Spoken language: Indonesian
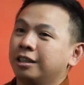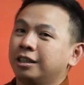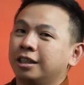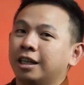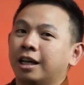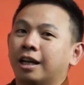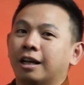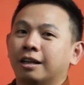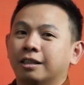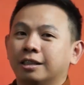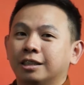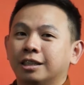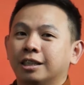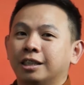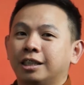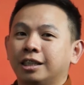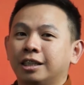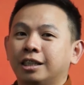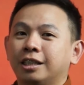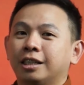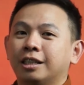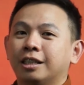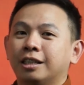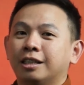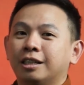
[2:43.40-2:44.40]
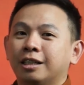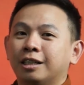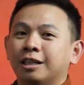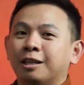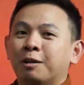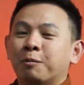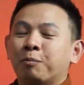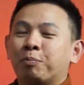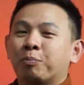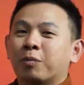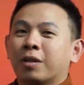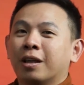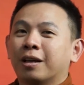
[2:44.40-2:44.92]
Ya, jadi
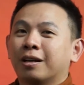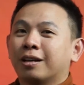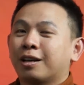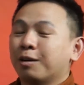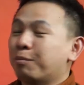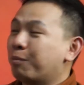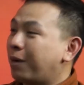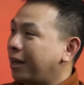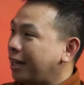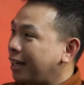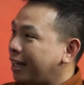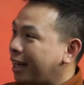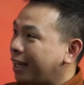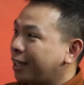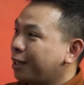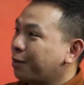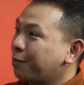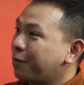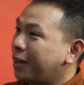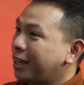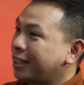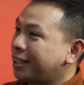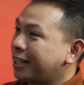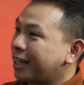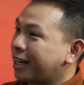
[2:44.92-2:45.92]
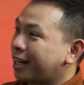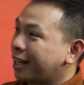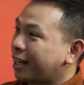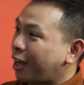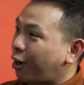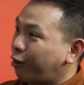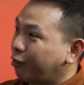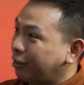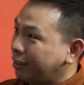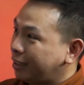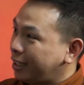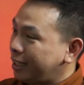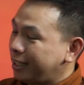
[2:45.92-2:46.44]
kembali lagi belajar
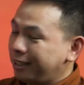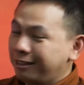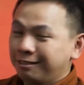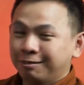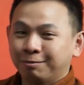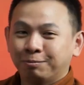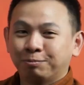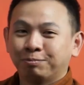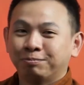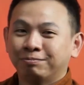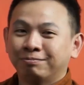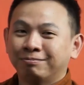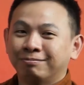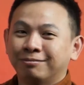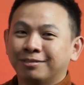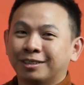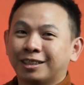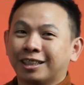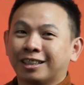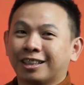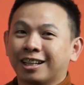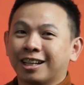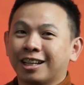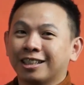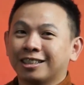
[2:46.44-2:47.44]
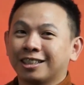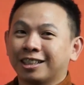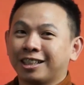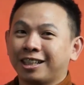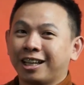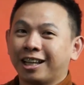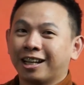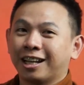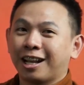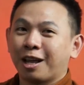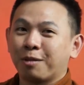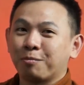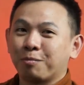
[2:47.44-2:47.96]
accounting setelah
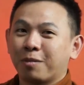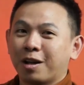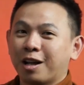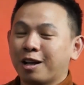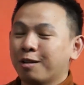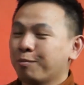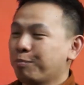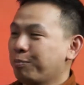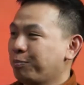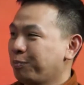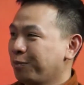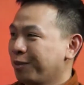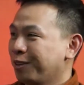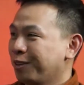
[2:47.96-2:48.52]
sekian lama